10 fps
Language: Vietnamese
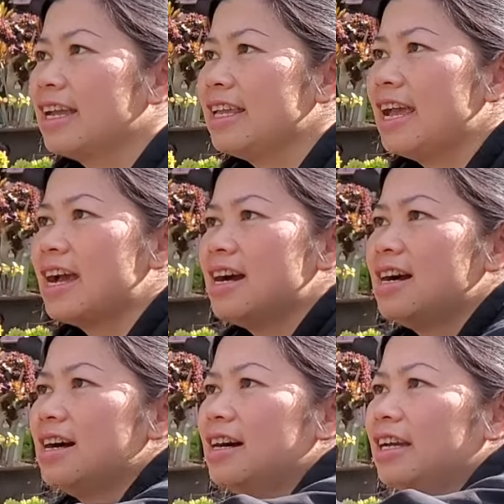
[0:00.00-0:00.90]
cả nhà
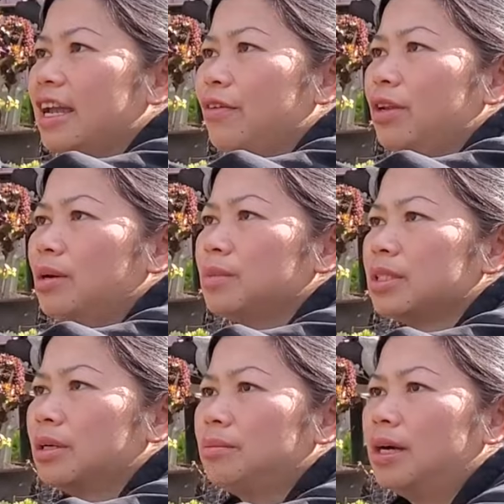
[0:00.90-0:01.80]
ơi em dâm
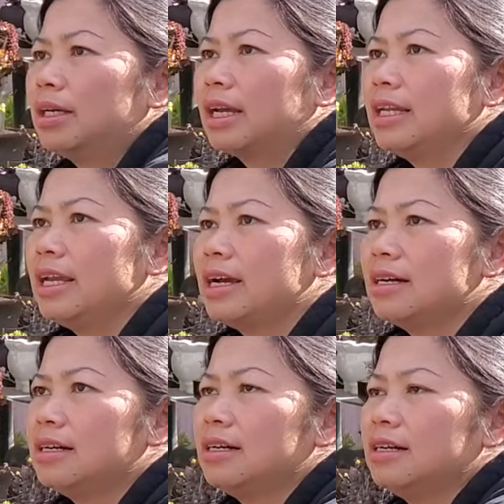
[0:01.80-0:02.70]
sinh mới cả nhà
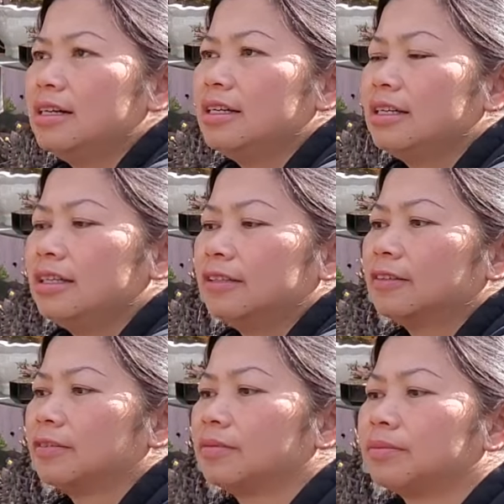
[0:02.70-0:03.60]
ơi đó
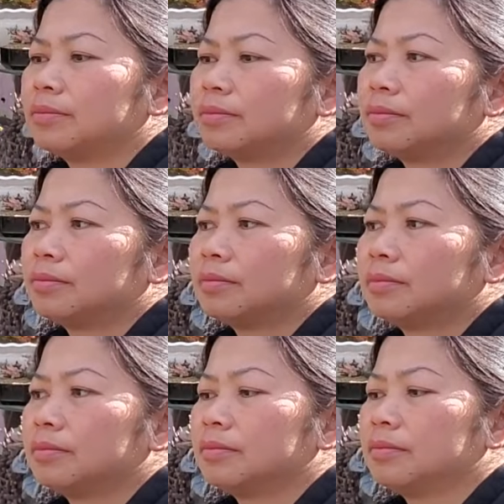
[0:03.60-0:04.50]
cây này cây bản địa thì
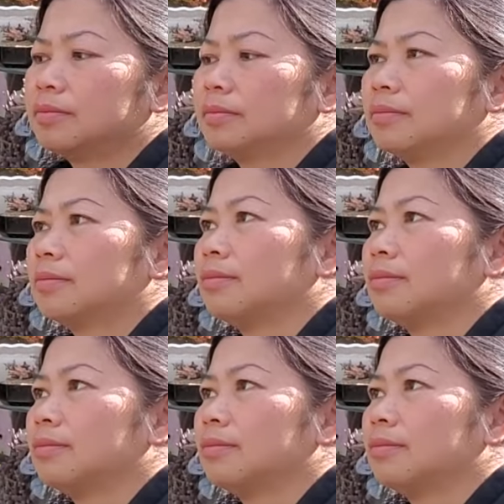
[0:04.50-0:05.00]
của mỹ luôn á